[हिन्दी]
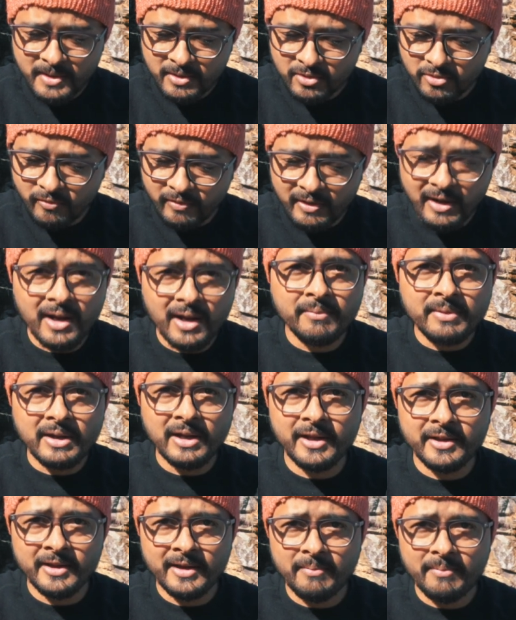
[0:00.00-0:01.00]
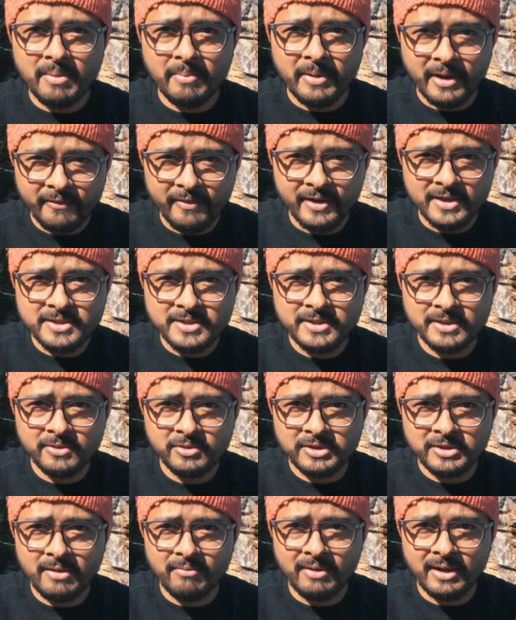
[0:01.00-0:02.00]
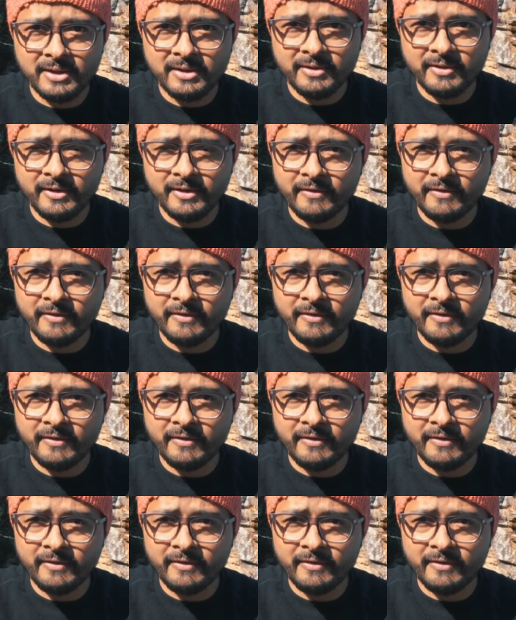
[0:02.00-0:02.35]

तो फिलहाल हम कर लेते हैं यहाँ पे ब्रेकफास्ट उसके बाद